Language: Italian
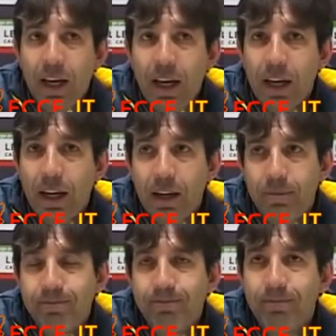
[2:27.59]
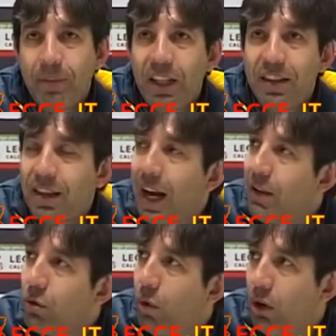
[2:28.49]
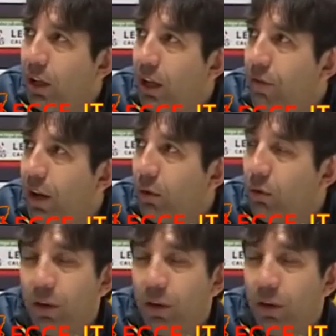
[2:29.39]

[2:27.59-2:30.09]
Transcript: ehm, ti distrai su quello che devi fare tu.